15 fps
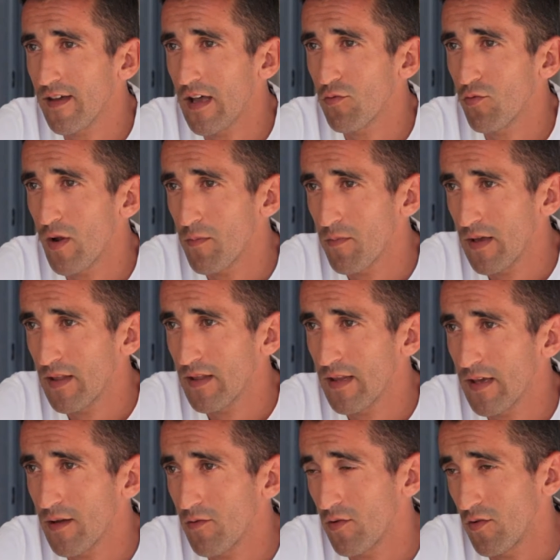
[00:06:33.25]
que
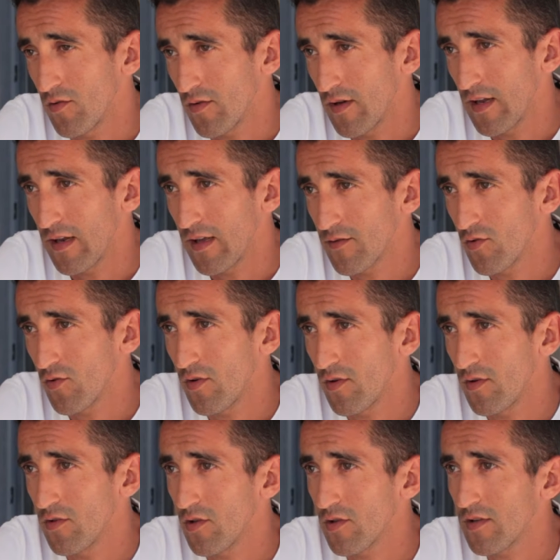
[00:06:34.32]
actualmente, bueno, en eso
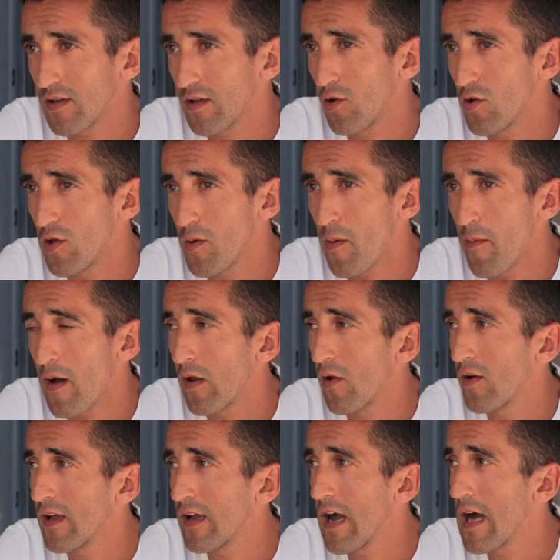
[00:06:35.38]
entonces lo llevaba
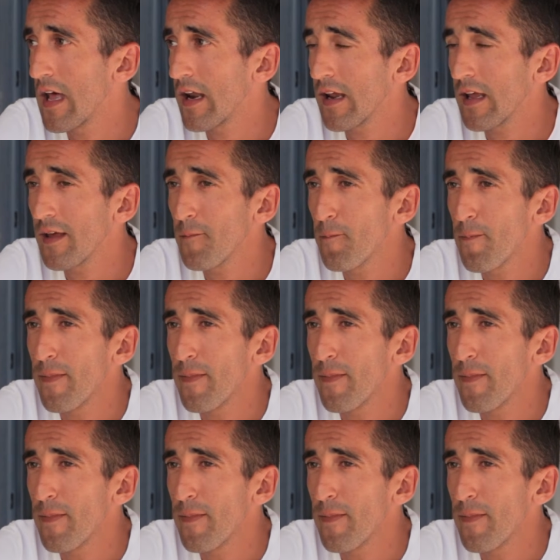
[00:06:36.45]
Loli Garre.